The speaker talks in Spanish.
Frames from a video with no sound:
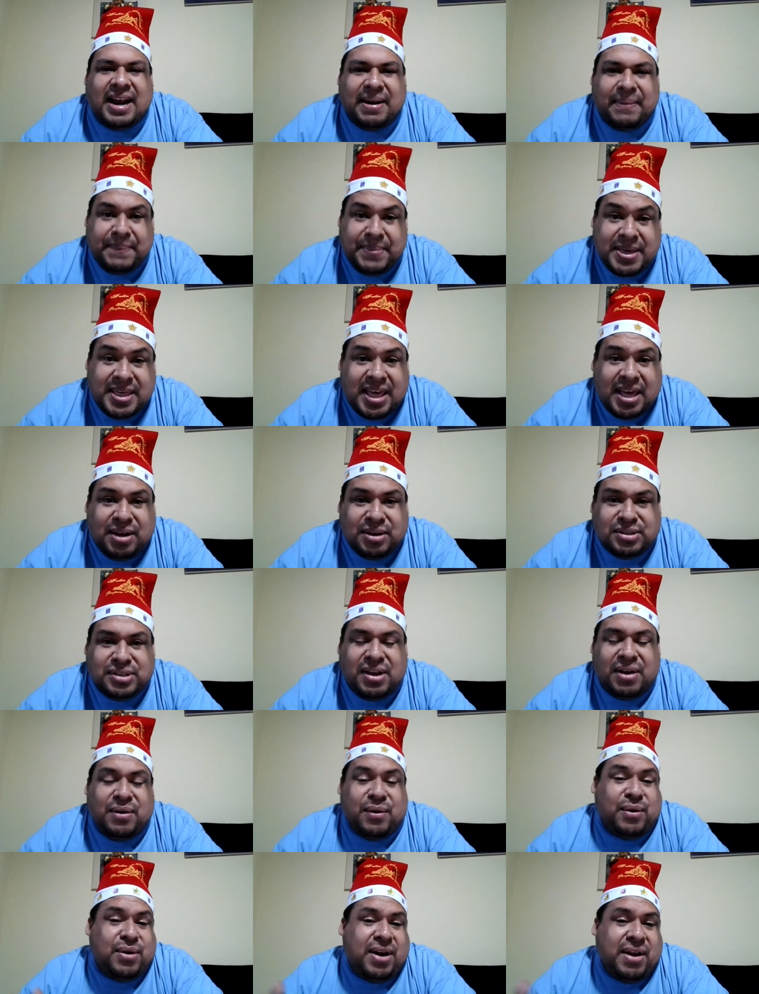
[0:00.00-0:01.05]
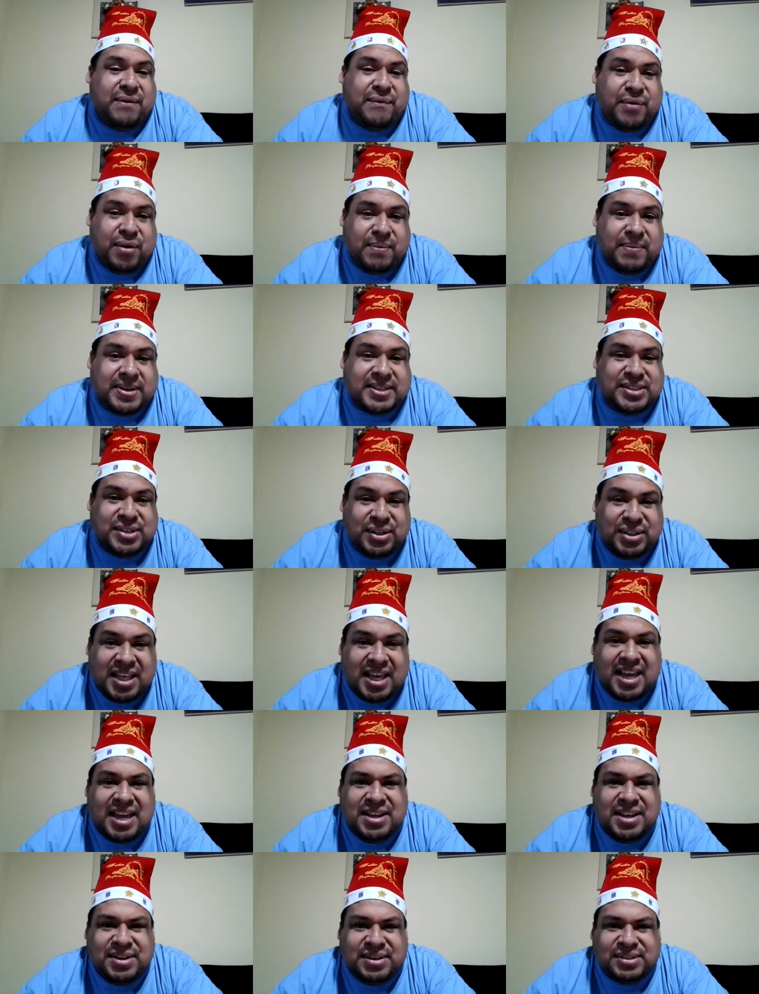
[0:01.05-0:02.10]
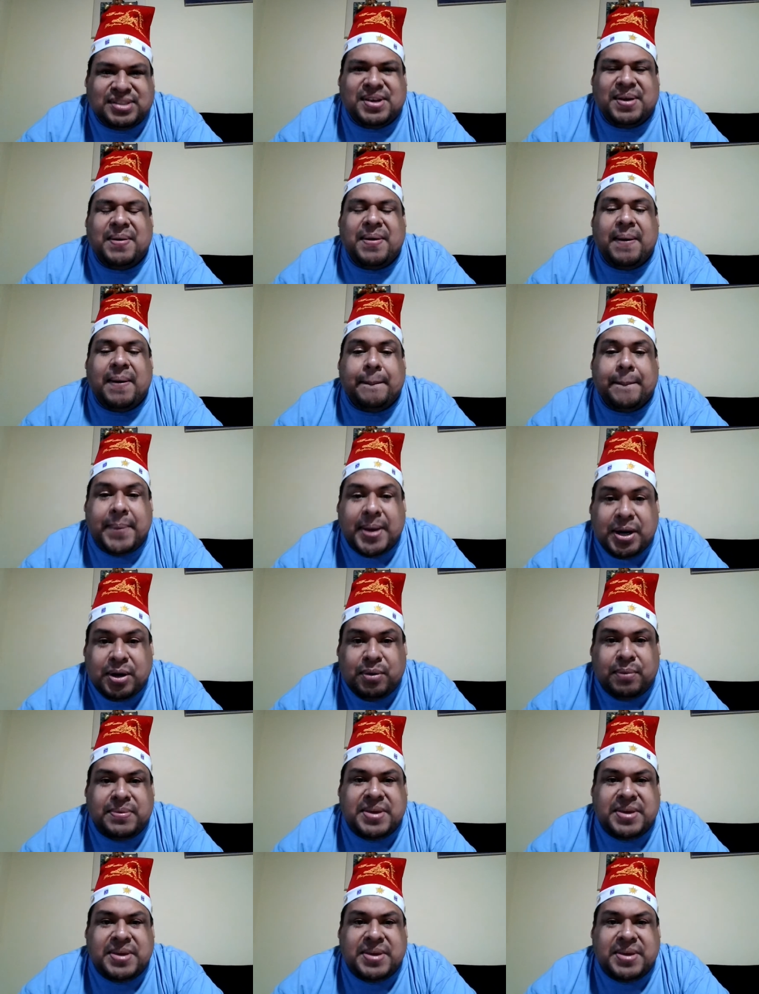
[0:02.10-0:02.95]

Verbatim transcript: videos con la información de ellos, pero